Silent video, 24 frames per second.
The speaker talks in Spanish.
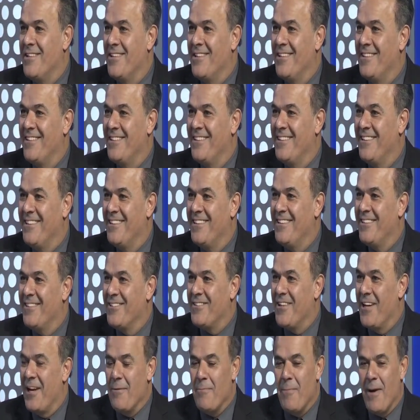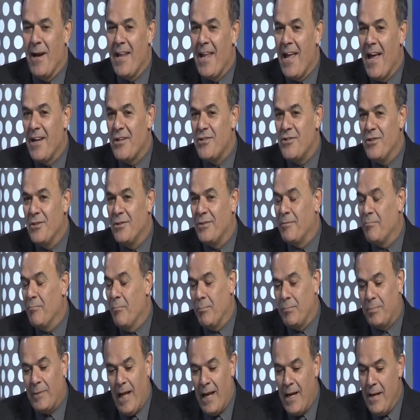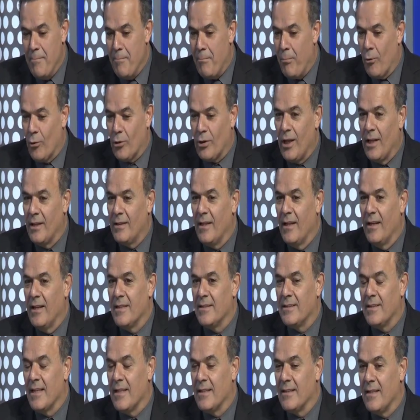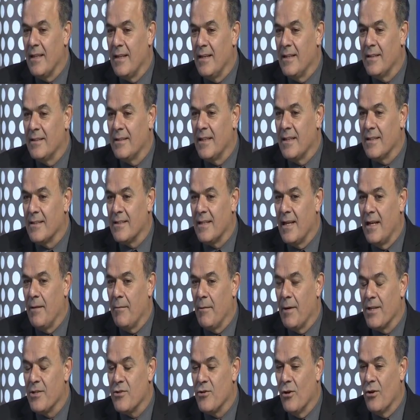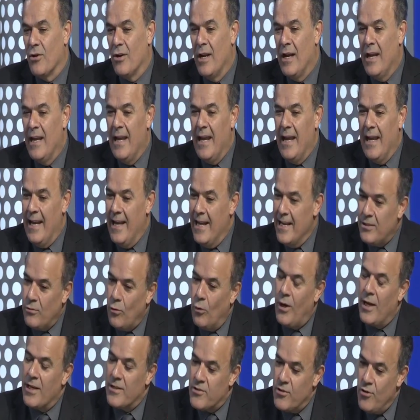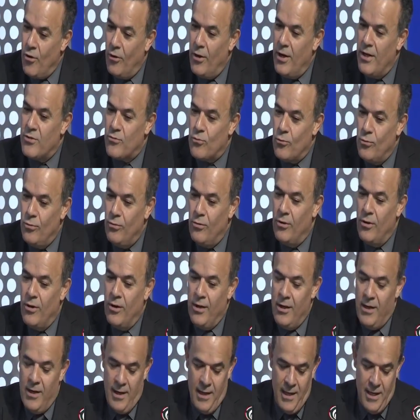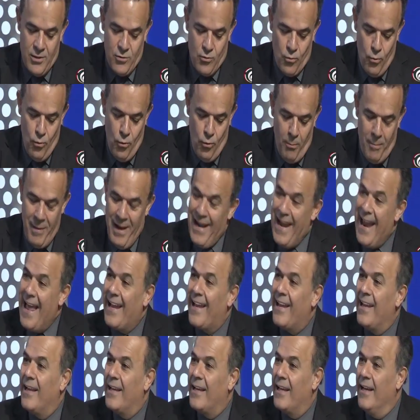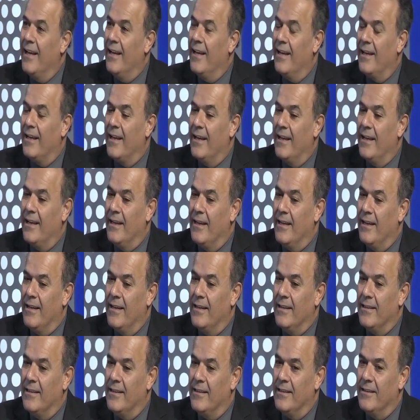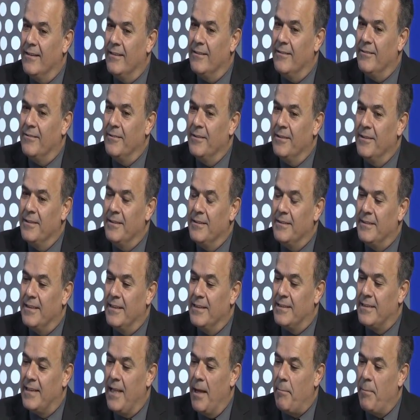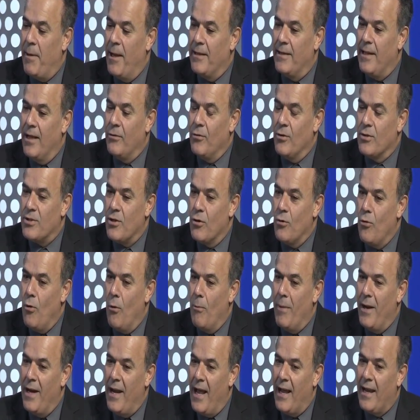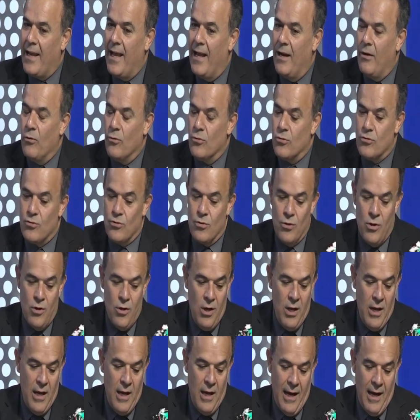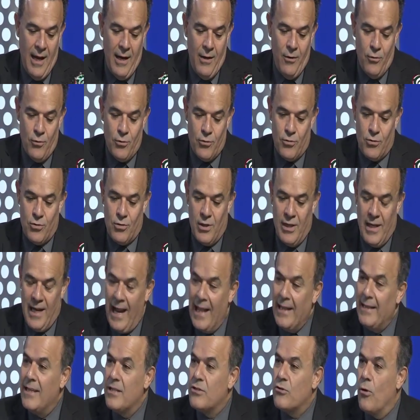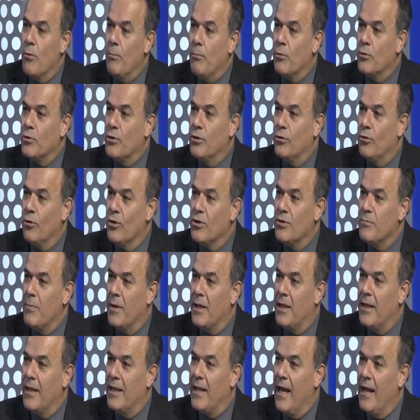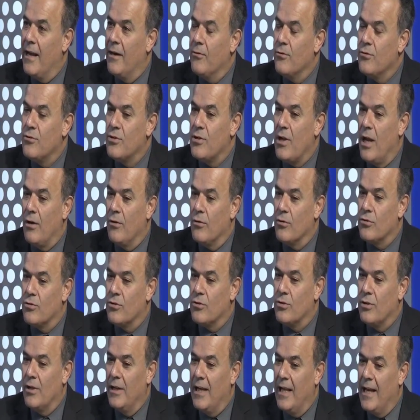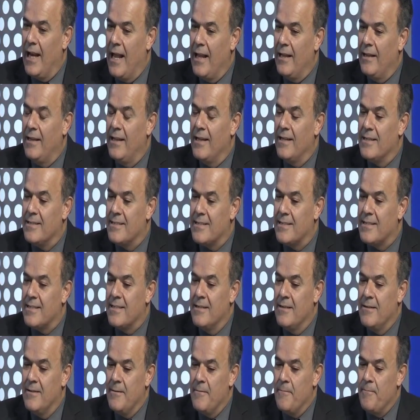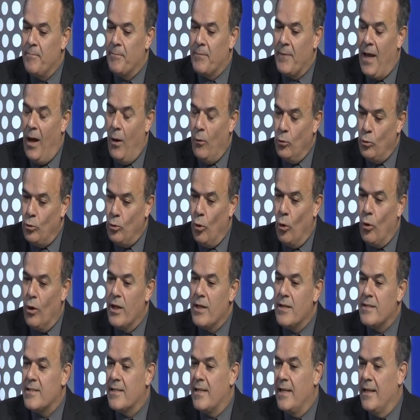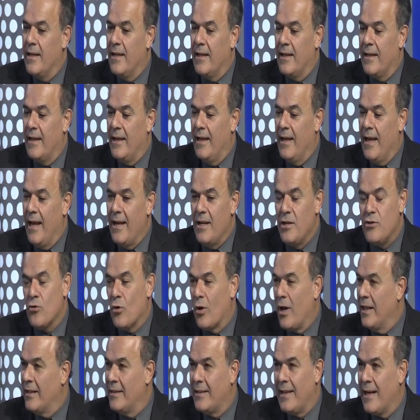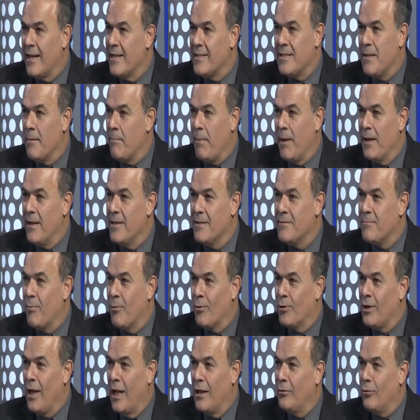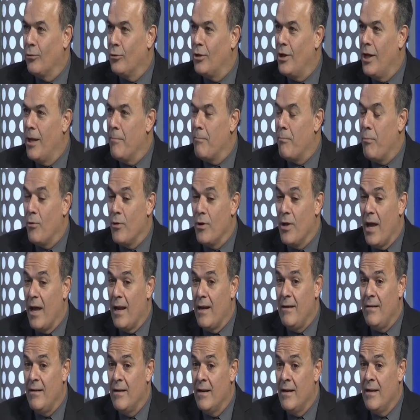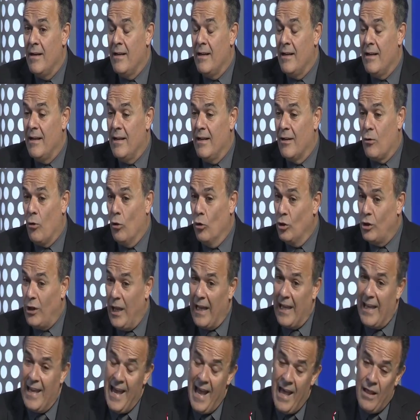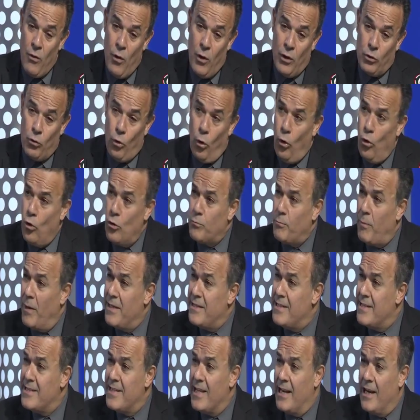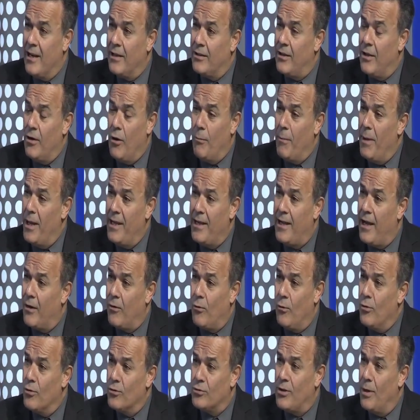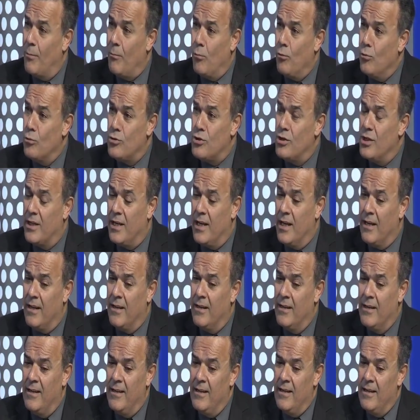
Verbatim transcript: O sea, el mariachi tan importante en esta, en celebración. En esta ocasión es un, es un homenaje que, eh, se está planteando hacer un homenaje a los, a los grandes compositores mexicanos, a los grandes autores que, han hecho cantar a este país por tanto tiempo y han eh, contagiado a todos los países de Latinoamérica con nuestra música.